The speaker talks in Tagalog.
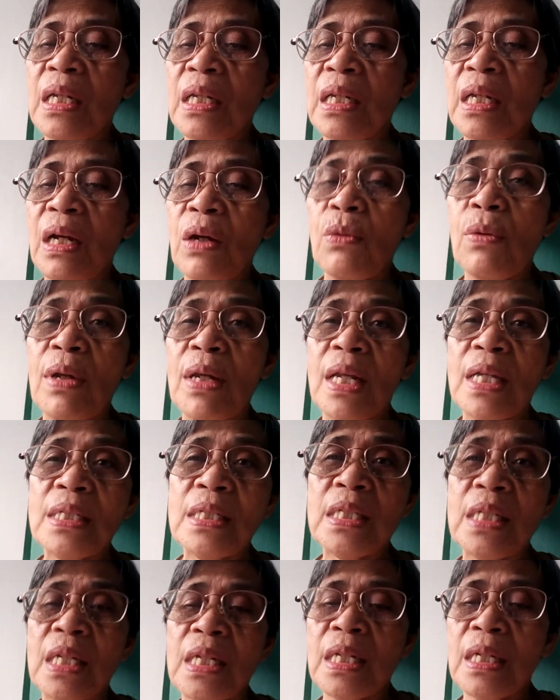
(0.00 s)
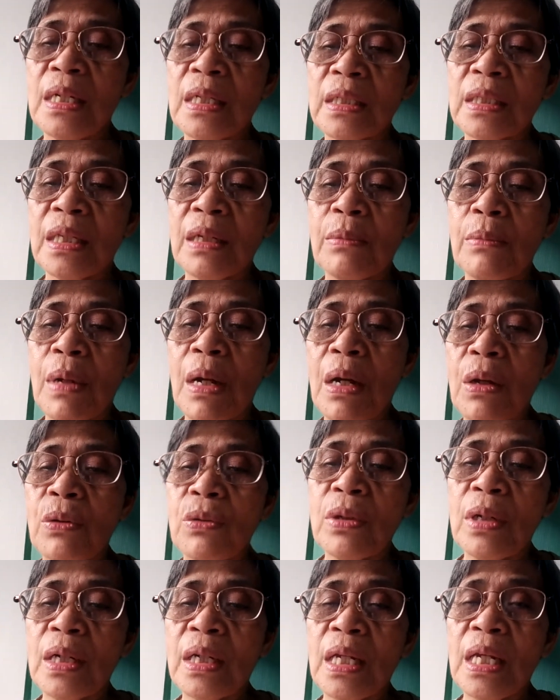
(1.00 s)
nawalan siya ng
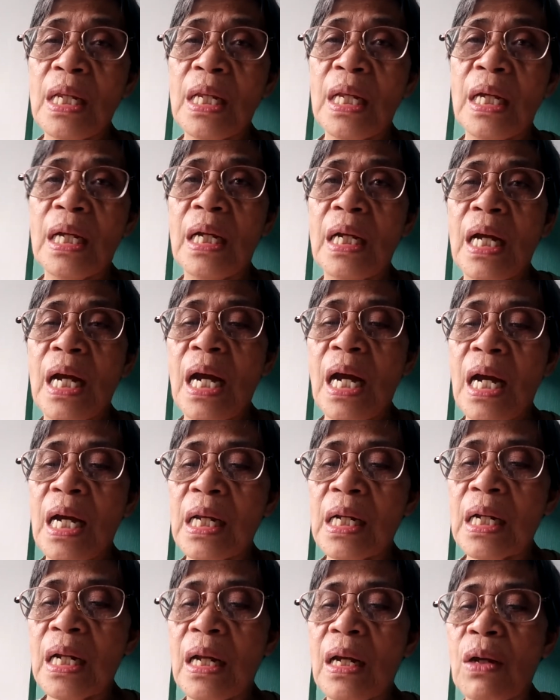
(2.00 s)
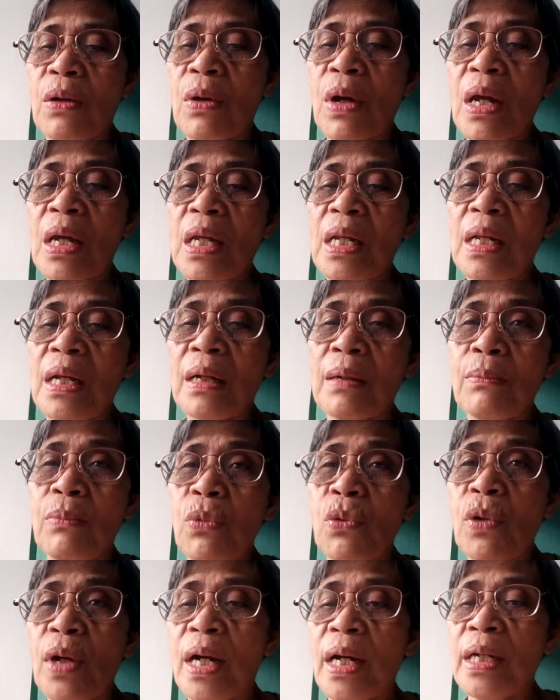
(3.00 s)
trabaho ng ilang araw, ay ilang
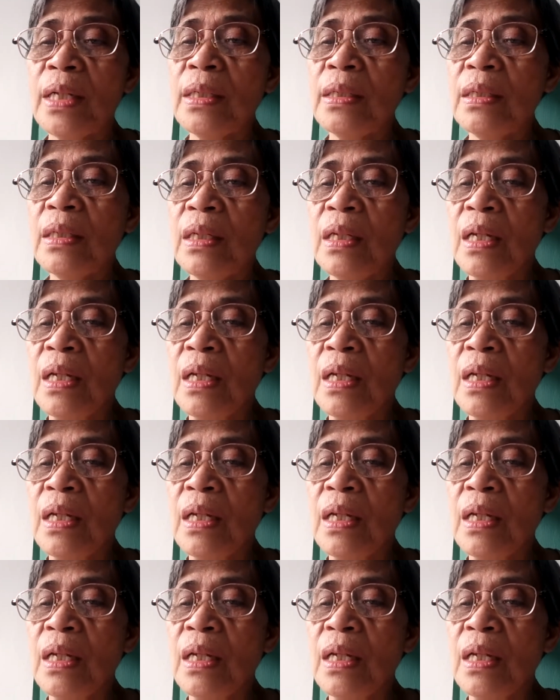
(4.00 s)
buwan,